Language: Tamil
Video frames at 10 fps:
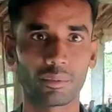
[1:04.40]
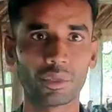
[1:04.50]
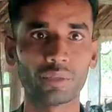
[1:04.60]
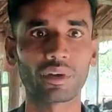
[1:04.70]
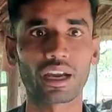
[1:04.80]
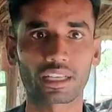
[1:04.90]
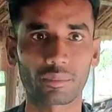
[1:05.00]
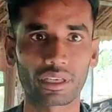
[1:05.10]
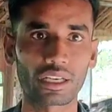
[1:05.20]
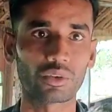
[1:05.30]
இப்போ மினிமம்
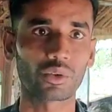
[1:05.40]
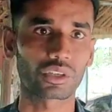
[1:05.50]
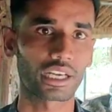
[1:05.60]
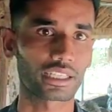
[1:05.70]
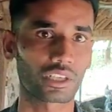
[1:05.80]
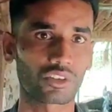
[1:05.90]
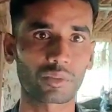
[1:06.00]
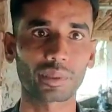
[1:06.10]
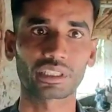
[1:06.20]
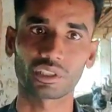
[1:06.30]
ஆர்டர் எப்படின்னா நூறு கிலோ
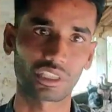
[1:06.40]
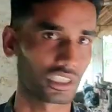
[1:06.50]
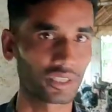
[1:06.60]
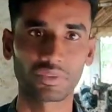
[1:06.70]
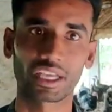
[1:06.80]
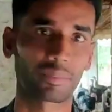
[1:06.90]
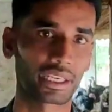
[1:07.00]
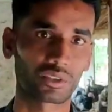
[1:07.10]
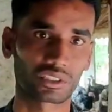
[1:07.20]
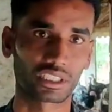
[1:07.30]
எடுக்கிறவங்களுக்கு பத்து கிலோ இதுலேயும்
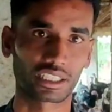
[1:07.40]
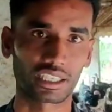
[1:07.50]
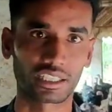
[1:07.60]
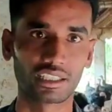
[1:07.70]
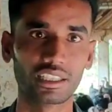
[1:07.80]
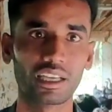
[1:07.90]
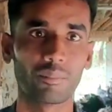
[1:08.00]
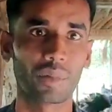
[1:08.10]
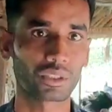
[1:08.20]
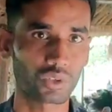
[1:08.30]
ஃப்ரீயாக பண்ணி கொடுத்துட்ருக்காங்க
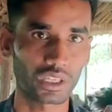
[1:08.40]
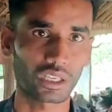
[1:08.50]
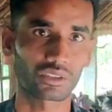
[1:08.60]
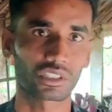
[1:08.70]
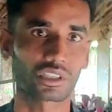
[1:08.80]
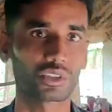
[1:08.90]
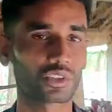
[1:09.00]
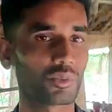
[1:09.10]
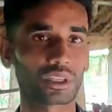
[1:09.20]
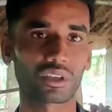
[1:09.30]
மந்த் ஓல்டாக
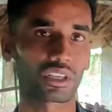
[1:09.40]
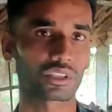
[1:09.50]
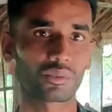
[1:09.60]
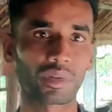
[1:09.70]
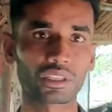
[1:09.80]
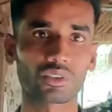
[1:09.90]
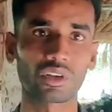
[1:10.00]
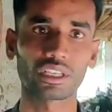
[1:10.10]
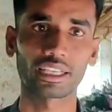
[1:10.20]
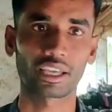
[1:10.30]
கொடுத்துருக்கோம் டூ மந்த் ஓல்டு மந்த்
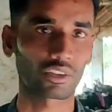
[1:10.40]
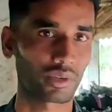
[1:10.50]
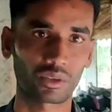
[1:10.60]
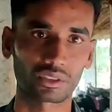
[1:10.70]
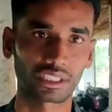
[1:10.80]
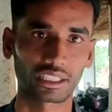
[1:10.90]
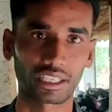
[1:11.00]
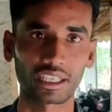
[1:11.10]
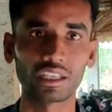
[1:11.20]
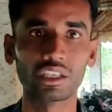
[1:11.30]
ஓல்டு இரநூறுவாய்க்கு
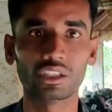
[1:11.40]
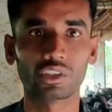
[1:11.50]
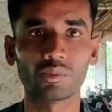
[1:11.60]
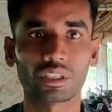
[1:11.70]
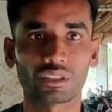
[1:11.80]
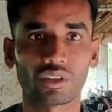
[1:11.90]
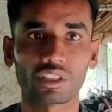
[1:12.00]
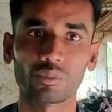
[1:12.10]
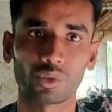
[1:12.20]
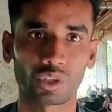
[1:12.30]
கொடுத்துட்ருக்காங்க டூ மந்த்
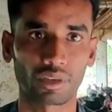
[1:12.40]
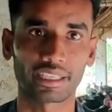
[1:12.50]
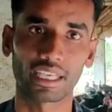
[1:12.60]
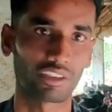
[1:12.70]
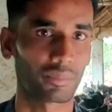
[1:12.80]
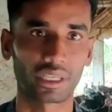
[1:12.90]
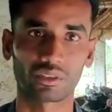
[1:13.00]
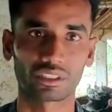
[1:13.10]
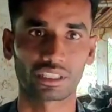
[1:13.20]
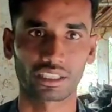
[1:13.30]
ஓல்டு முந்நூறுவாய்க்கு டெலிவரி
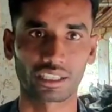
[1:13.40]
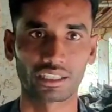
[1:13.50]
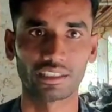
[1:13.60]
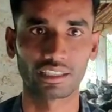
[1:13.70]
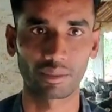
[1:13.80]
பண்ணி கொடுத்துட்ருக்காங்க